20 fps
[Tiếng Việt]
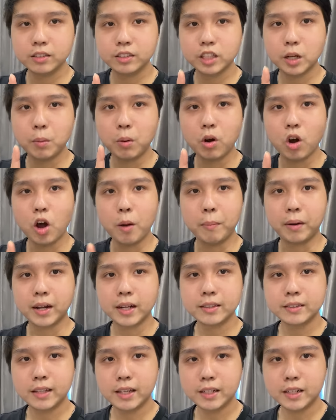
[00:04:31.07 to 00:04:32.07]
Sau một hồi mà khách
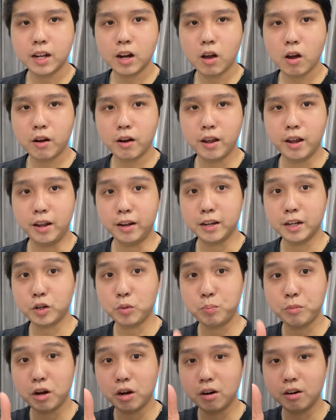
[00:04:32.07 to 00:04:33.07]
test cái loa này, khách
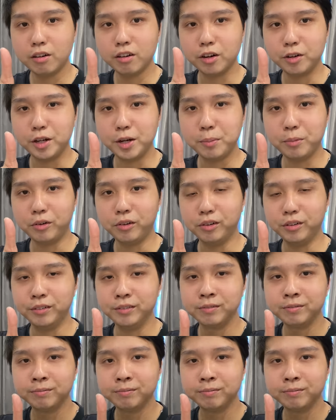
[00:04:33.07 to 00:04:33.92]
cũng đã ưng rồi nha mọi người.